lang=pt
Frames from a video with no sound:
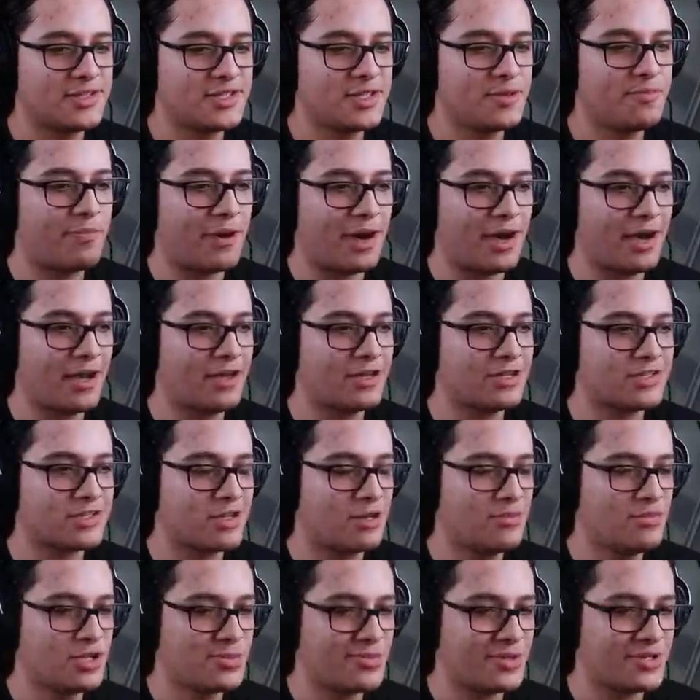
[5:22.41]
se pá, acho
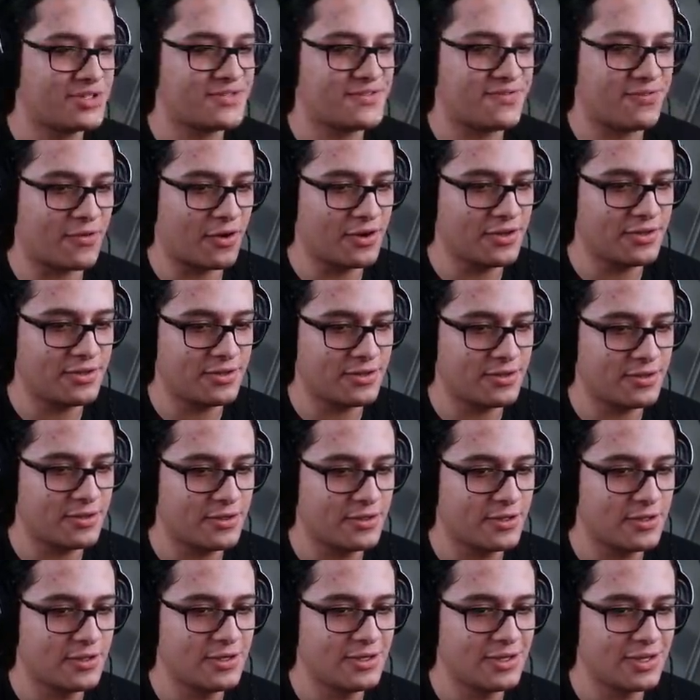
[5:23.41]
que é o bicho mais forte
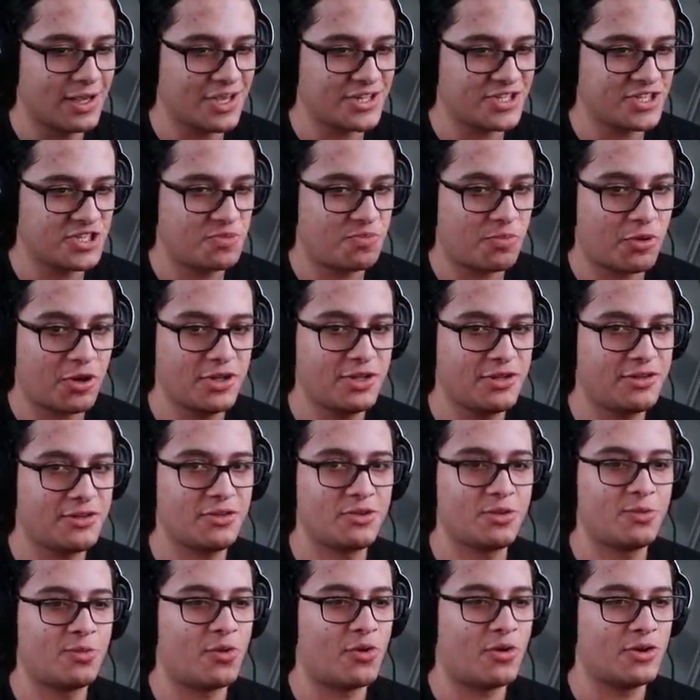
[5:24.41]
que a gente pode
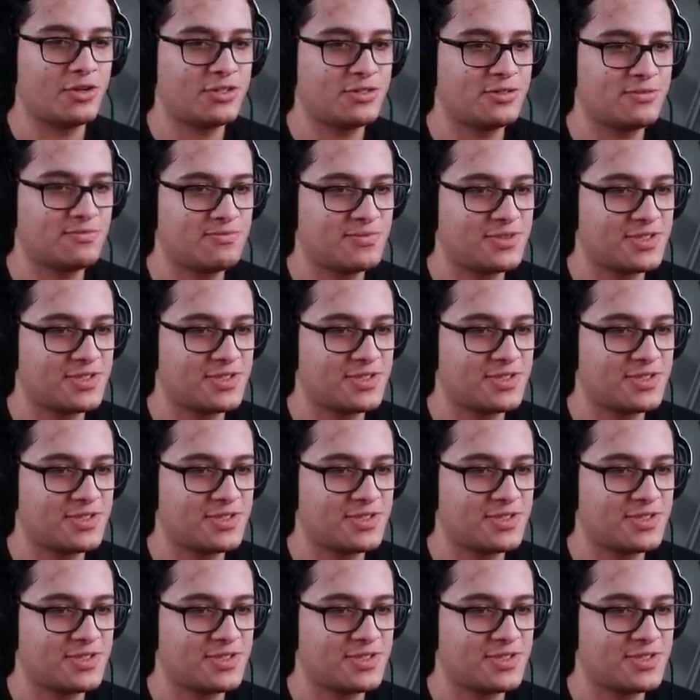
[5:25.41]
ter no mod.